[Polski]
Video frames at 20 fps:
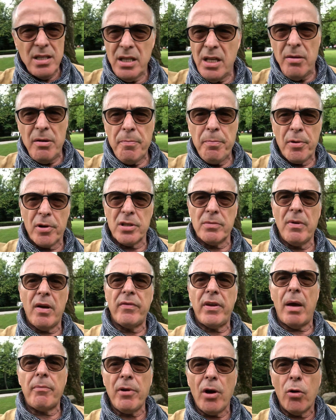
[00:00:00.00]
innymi
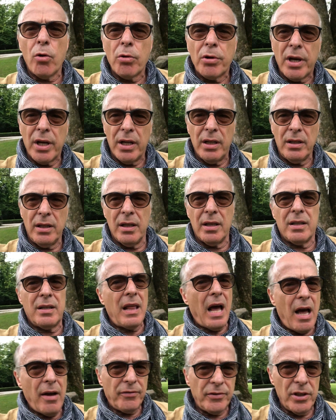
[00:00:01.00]
porozmawiamy o ukrytych,
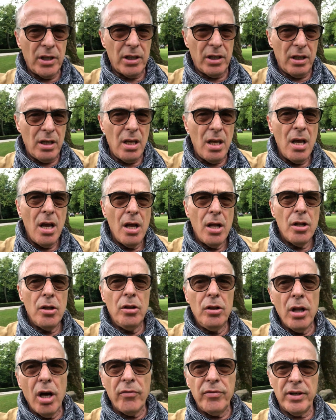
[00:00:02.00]
dawnych i
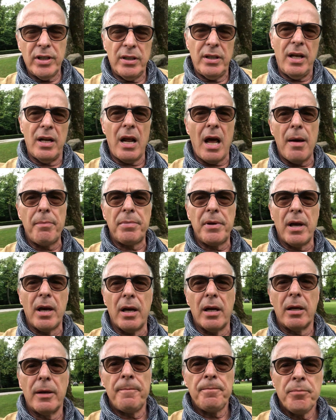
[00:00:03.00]
nowych
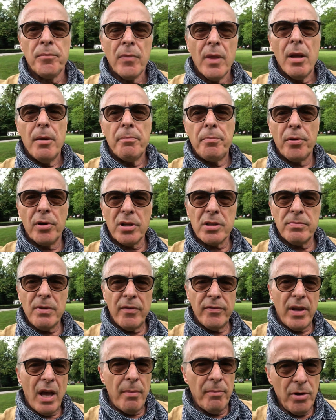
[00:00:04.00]
terapiach
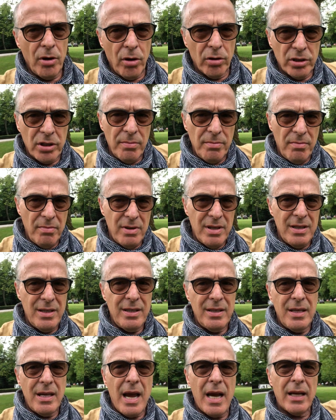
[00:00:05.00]
porozmawiamy o tym,
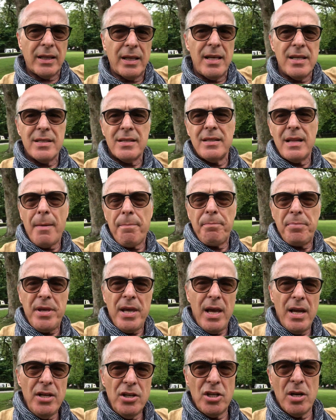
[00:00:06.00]
jakie jest
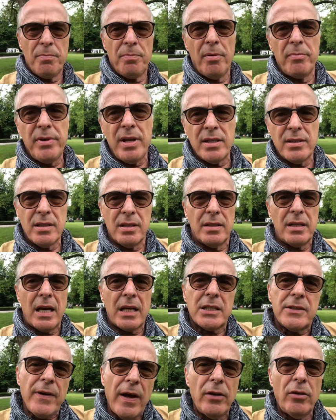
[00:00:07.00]
napięcie pomiędzy tak
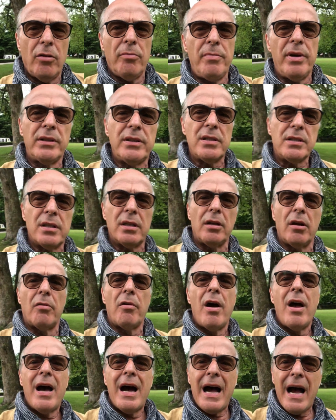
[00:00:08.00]
zwaną medycyną
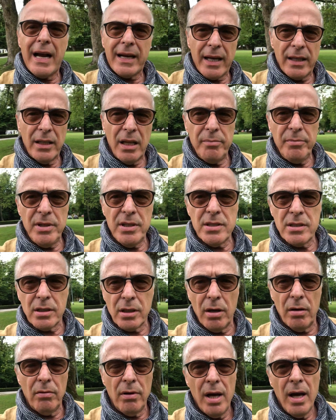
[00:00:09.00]

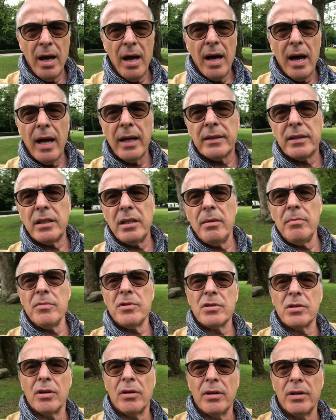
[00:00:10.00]
akademicką, a tym,
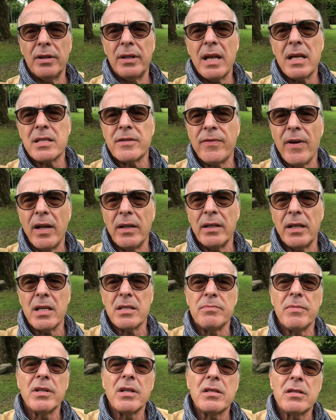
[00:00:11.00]
co nazwane jest
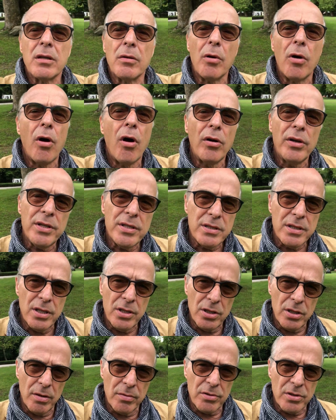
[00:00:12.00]
medycyną
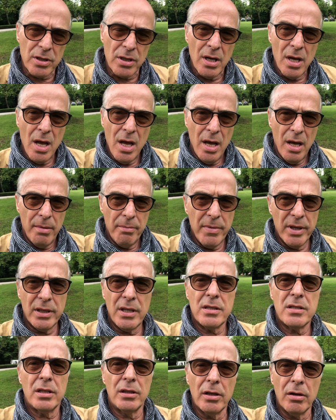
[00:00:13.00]
holistyczną czy
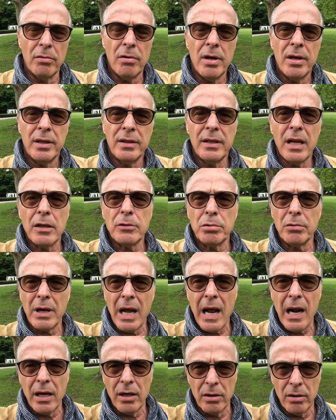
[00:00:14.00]
medycyną
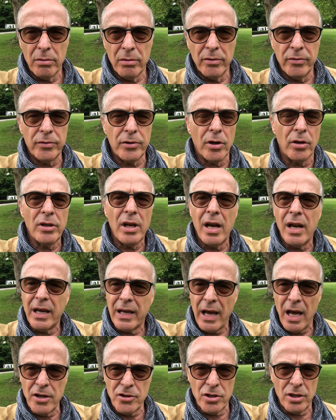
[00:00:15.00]
naturalną. W gronie
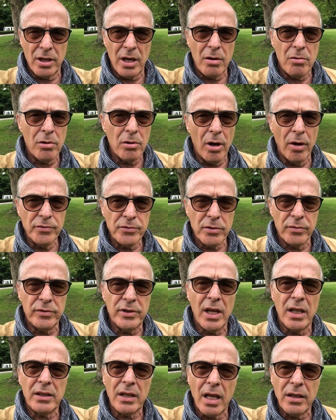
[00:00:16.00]
lekarzy, naukowców,
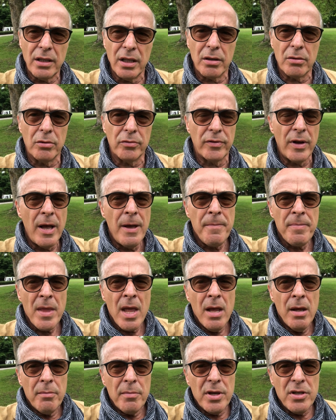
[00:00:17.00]
dietetyków
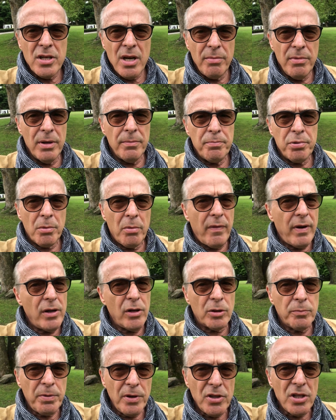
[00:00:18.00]
będziemy próbowali
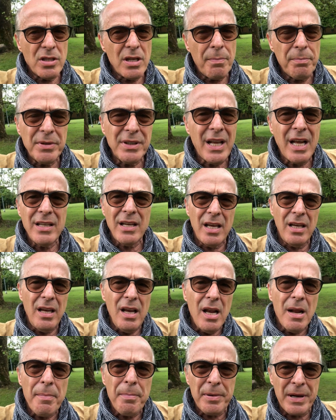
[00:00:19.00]
odpowiedzieć na pytanie,
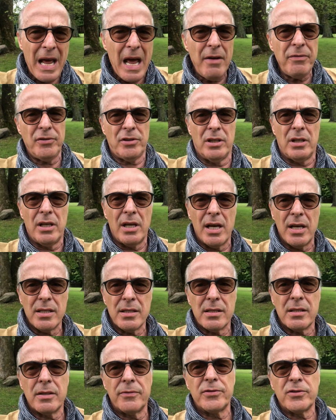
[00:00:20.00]
ile prawdy
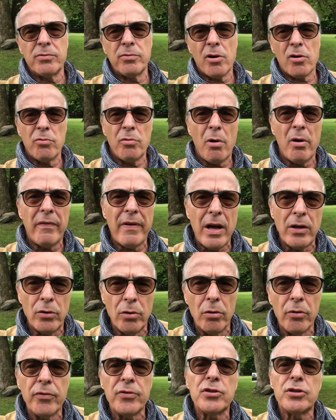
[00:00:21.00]
jest w
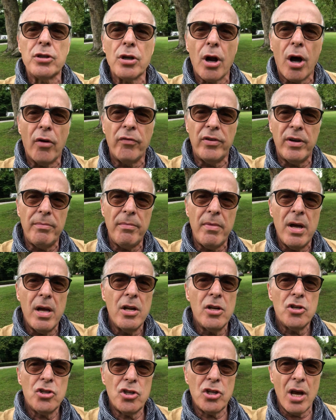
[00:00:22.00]
sformułowaniu w zdrowym
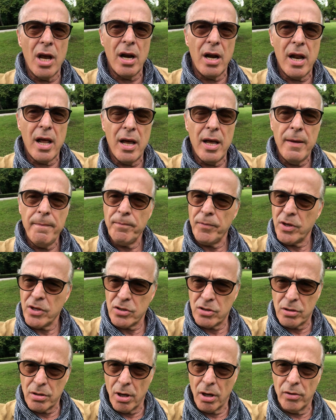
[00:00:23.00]
ciele
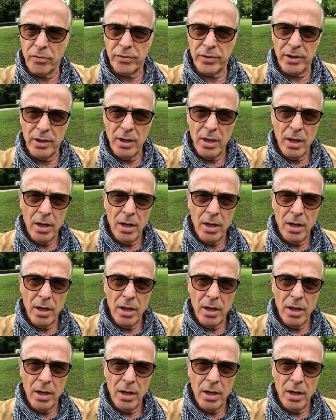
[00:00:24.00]
zdrowy